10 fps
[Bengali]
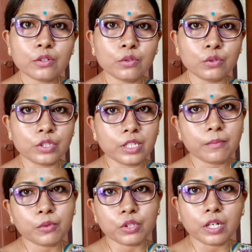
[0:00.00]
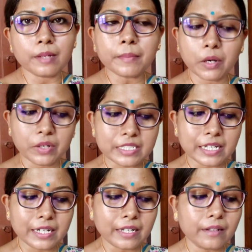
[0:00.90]
নথি বোধহয় পাওয়া
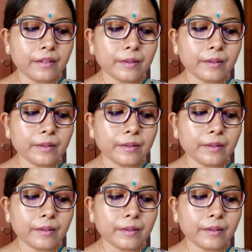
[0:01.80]
যায় না